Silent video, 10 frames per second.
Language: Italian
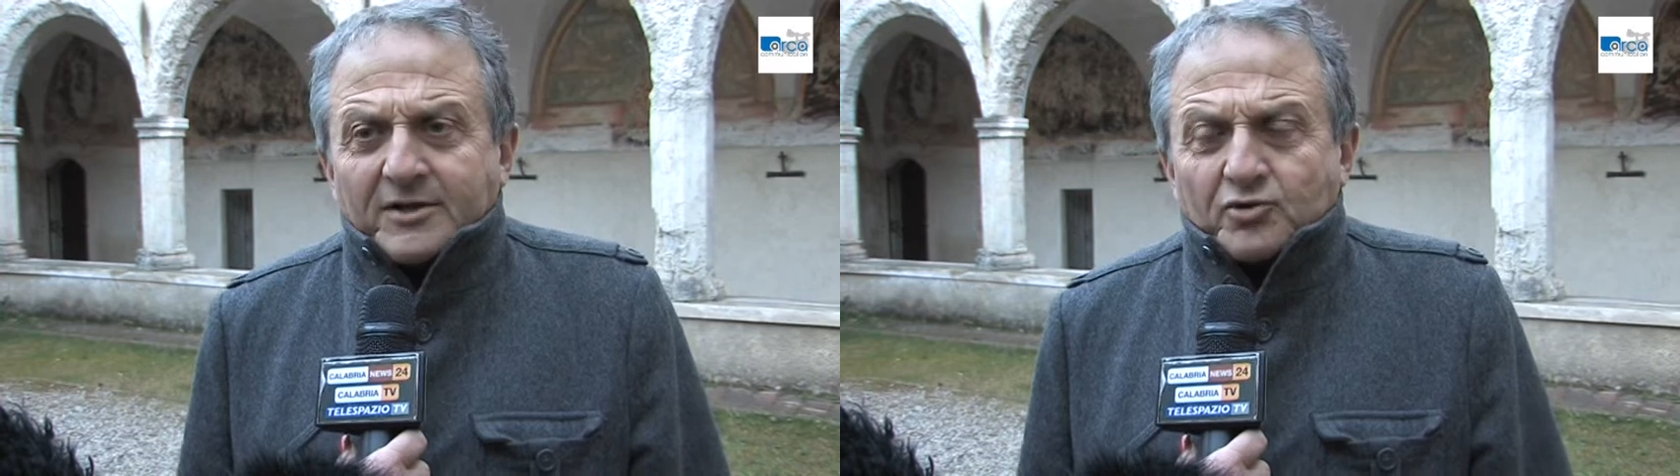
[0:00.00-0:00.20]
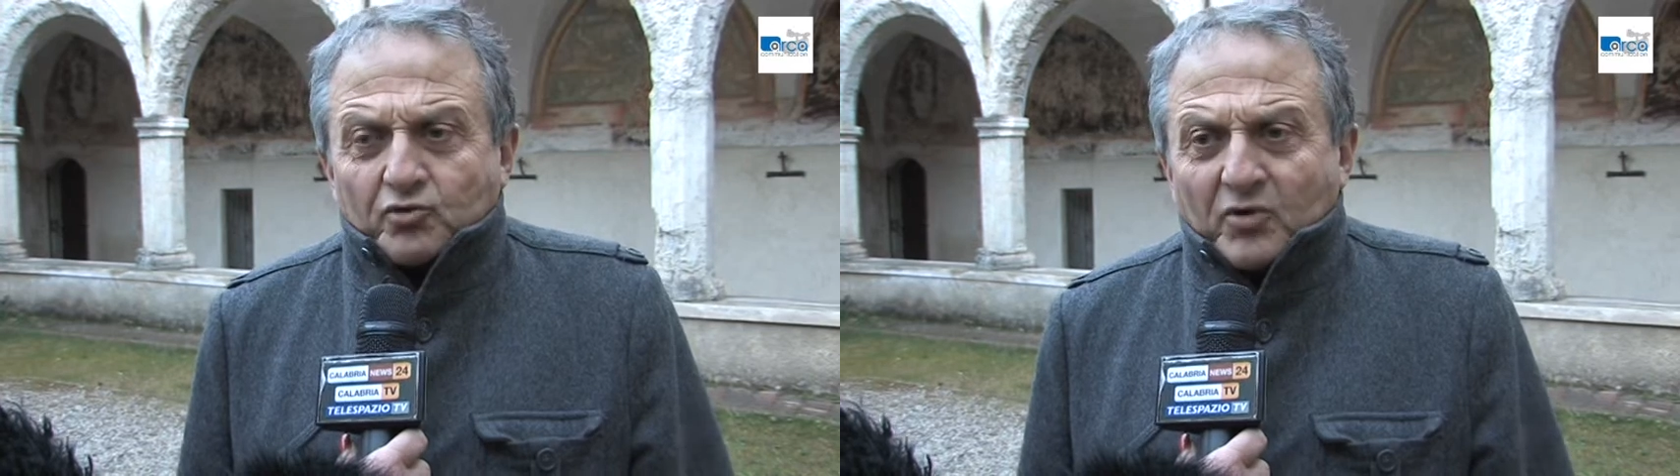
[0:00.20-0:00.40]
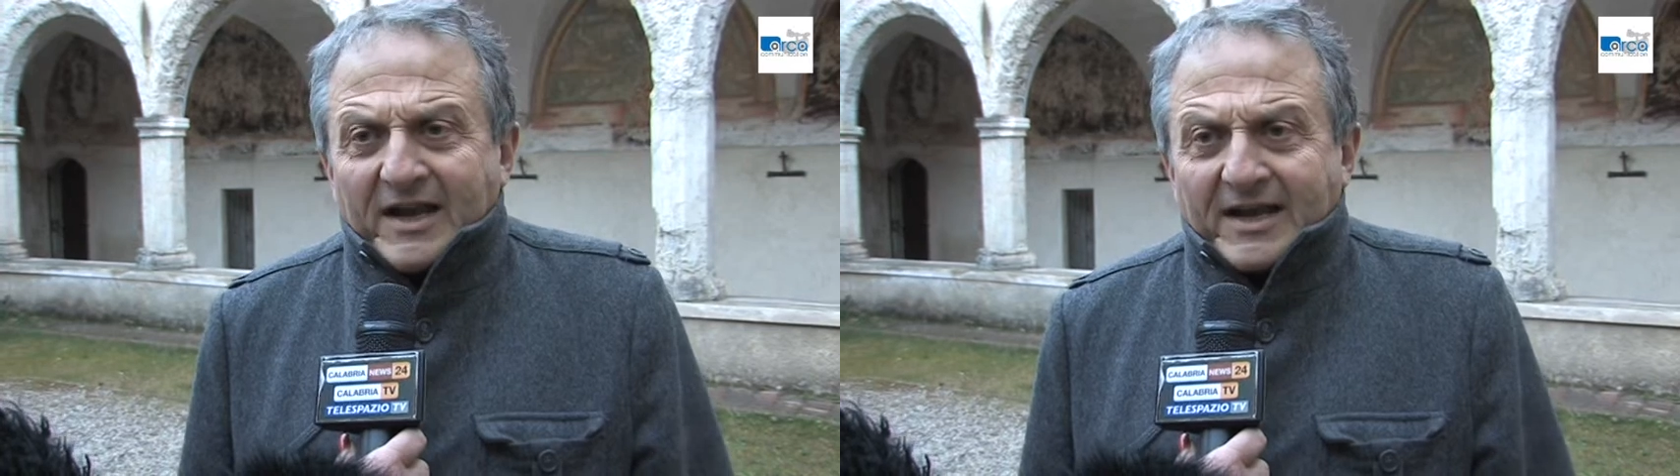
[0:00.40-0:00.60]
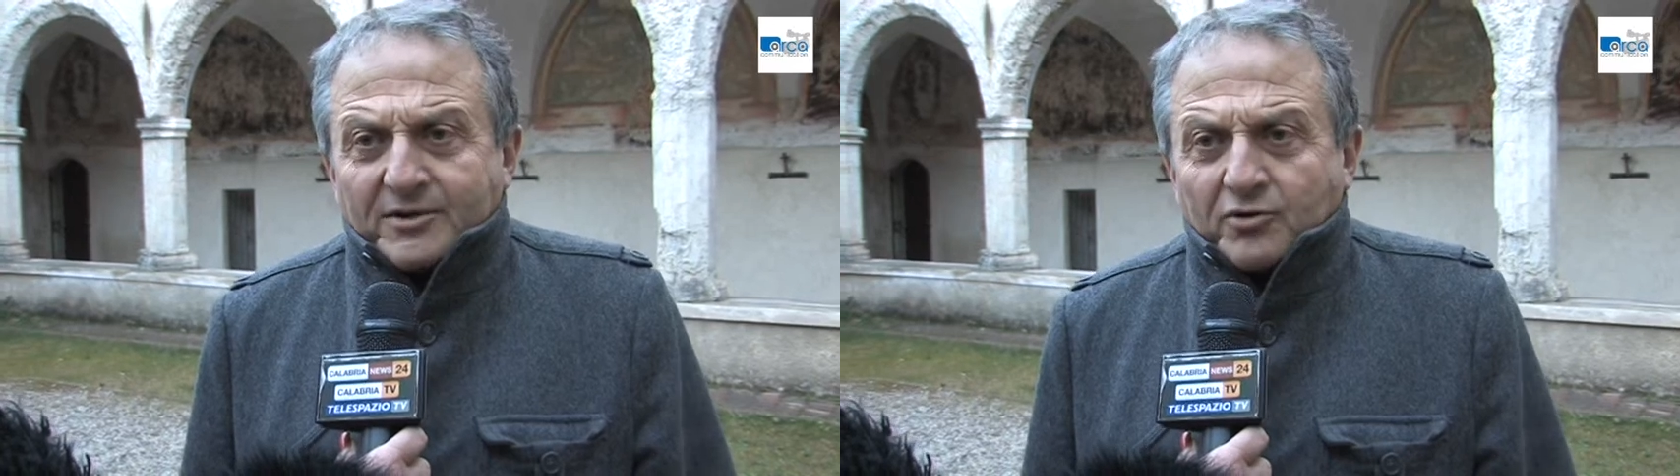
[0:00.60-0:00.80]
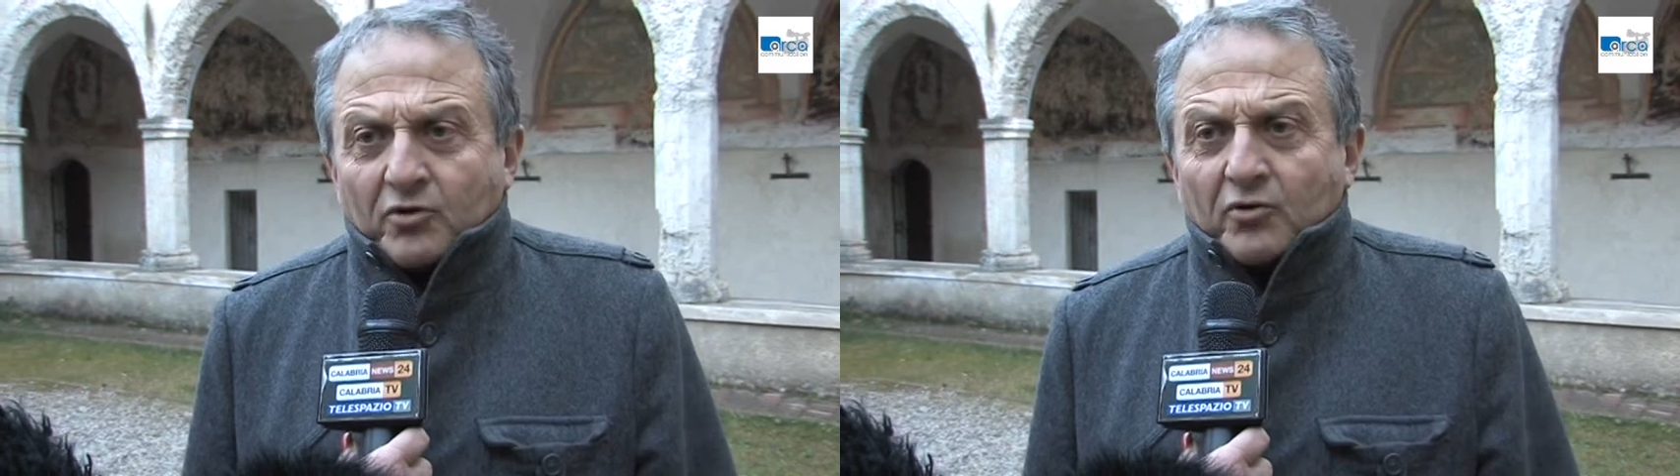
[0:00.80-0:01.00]
su quelle che
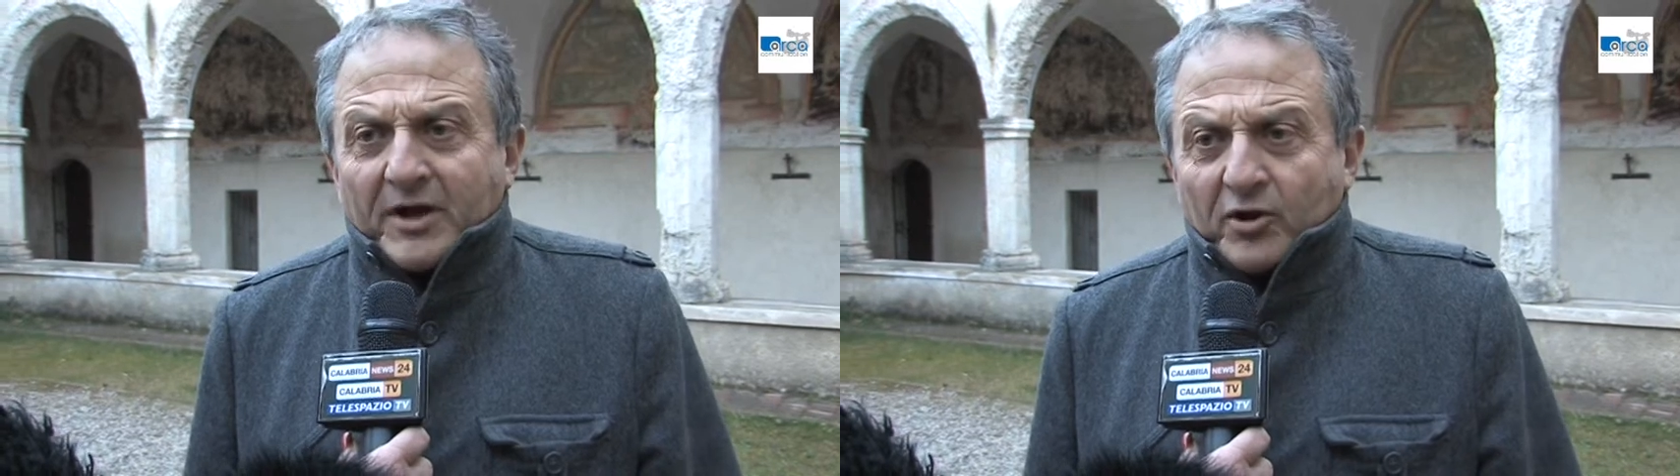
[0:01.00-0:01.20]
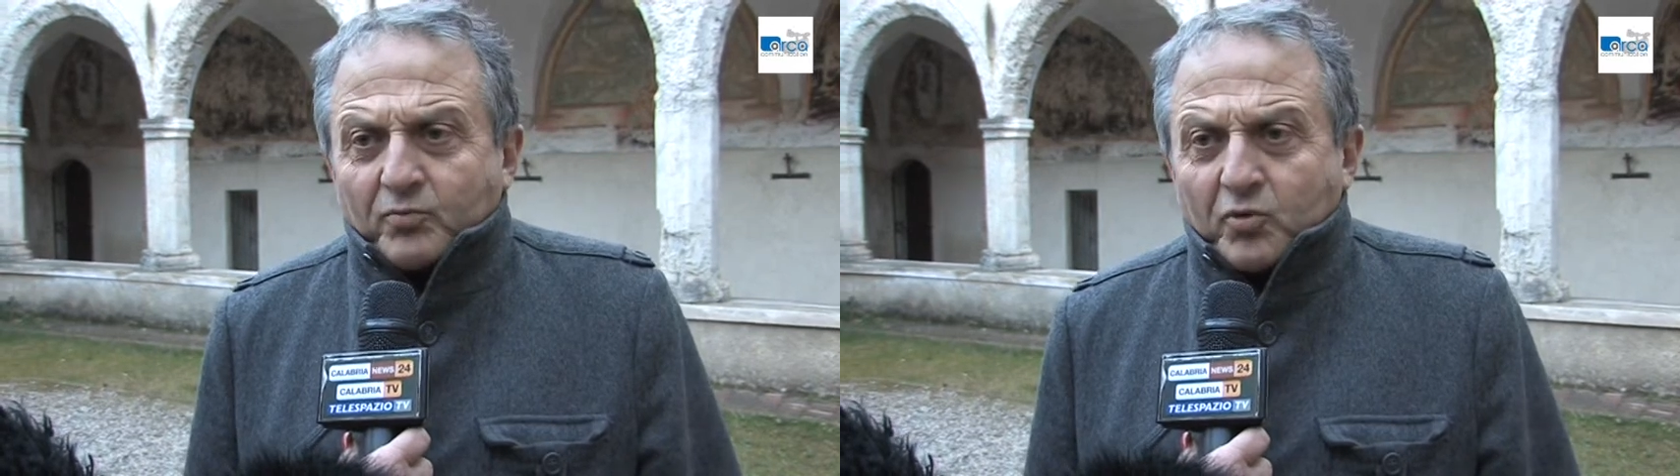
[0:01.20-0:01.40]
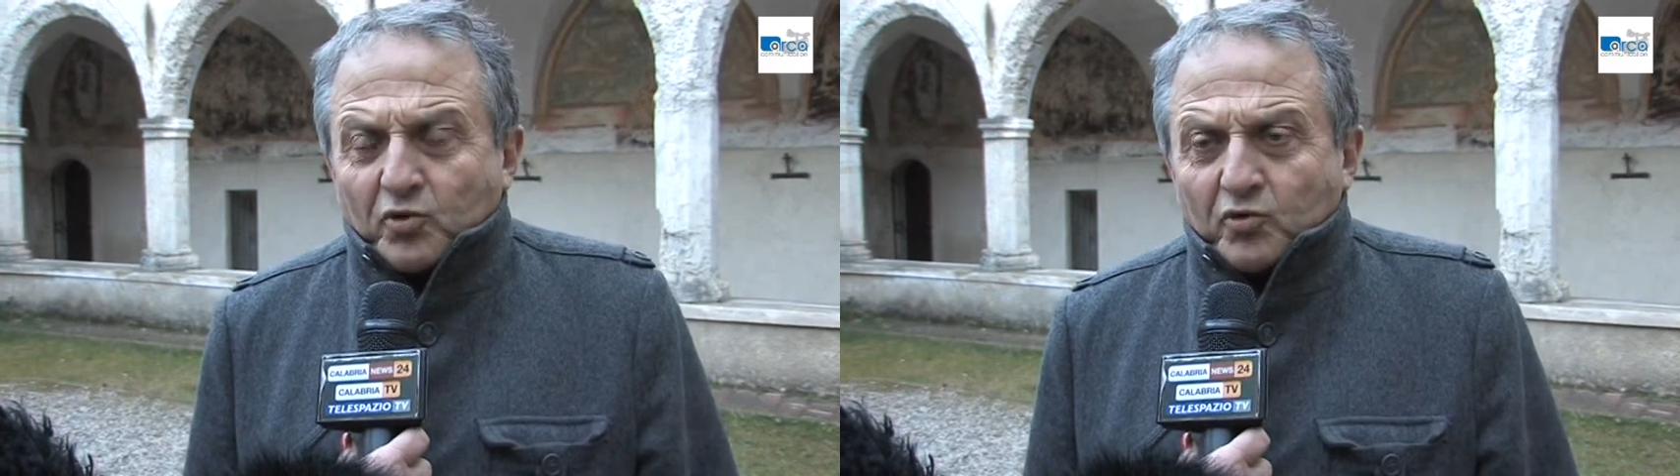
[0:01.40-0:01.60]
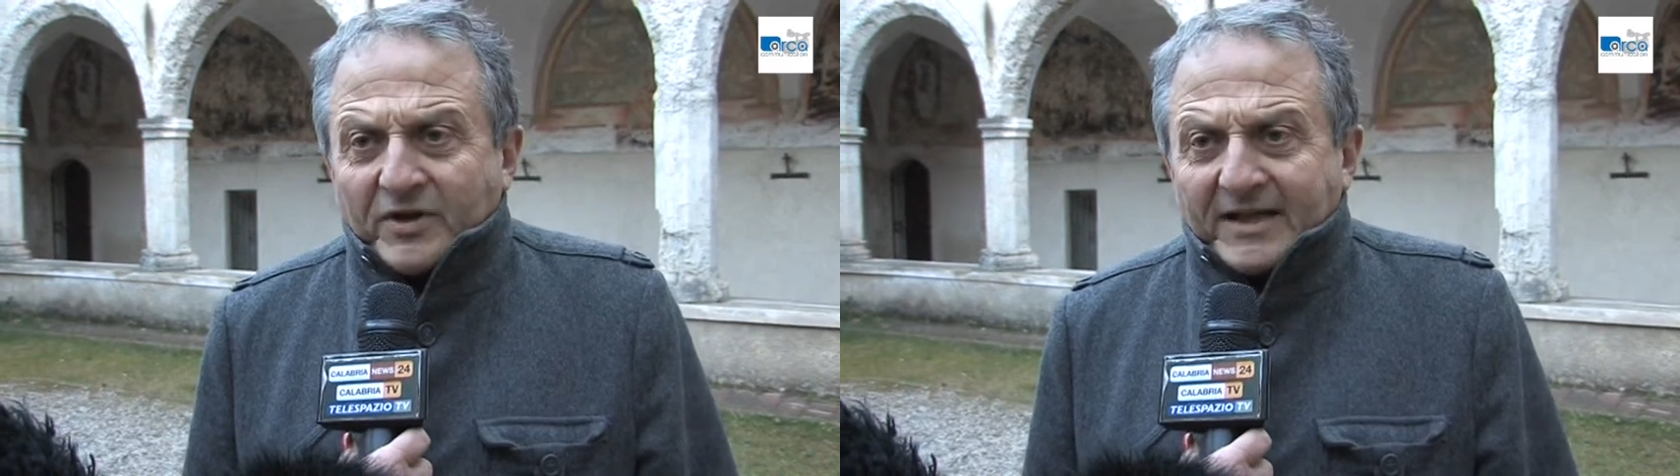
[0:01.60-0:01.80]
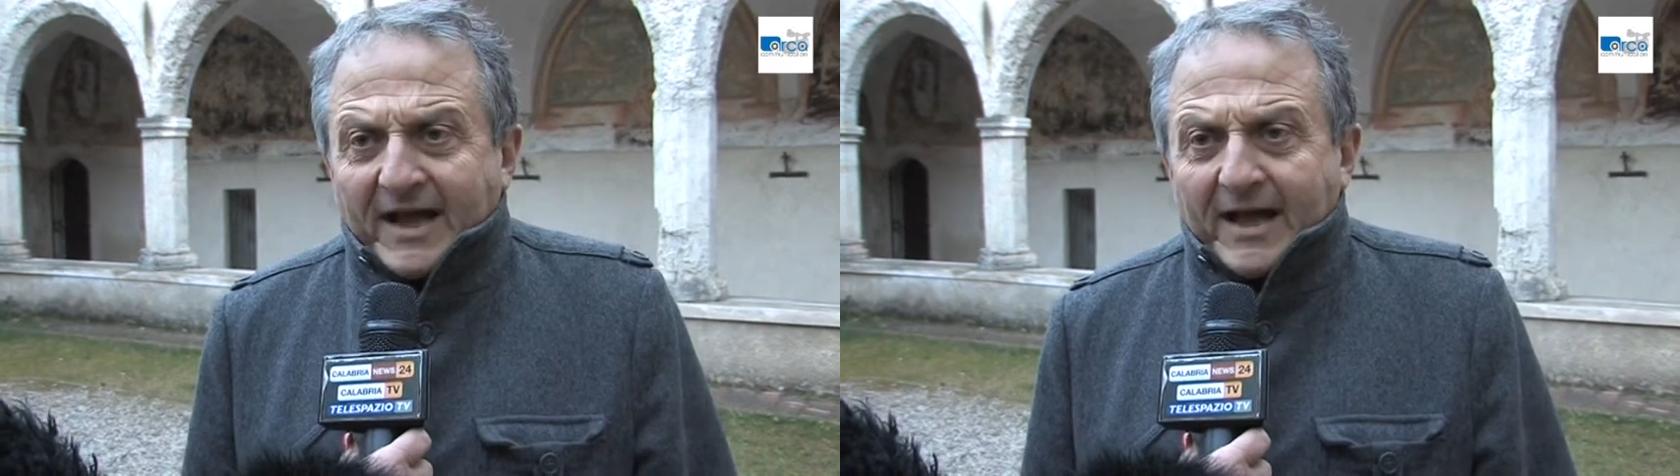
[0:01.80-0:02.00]
sono le
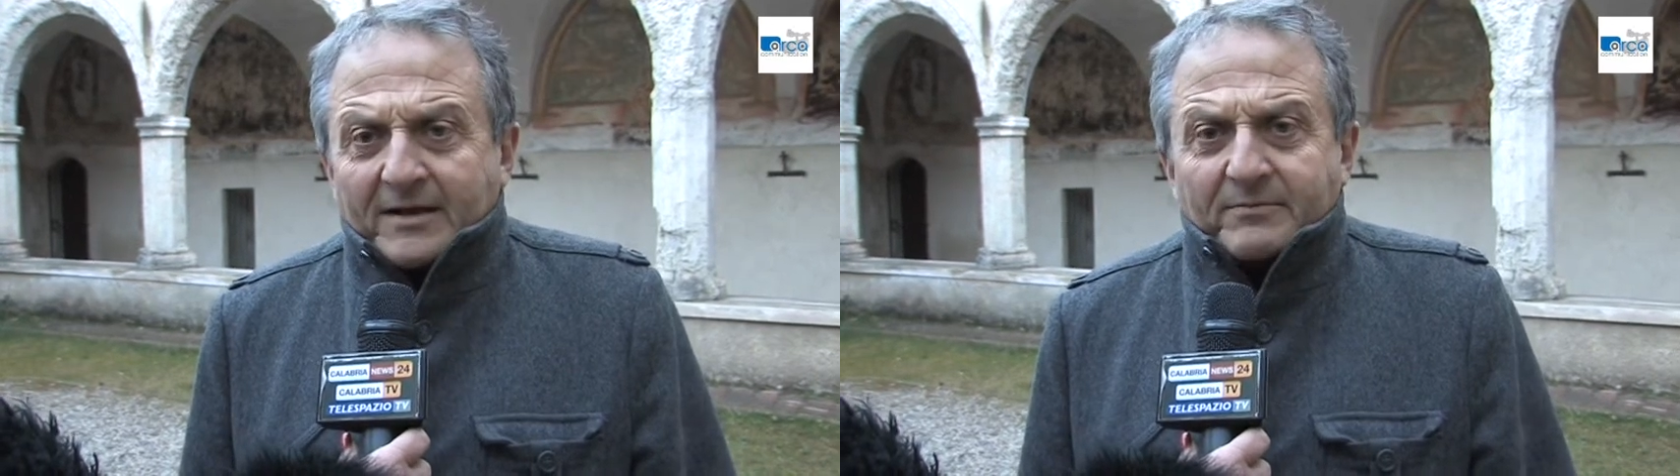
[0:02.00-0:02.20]
opportunità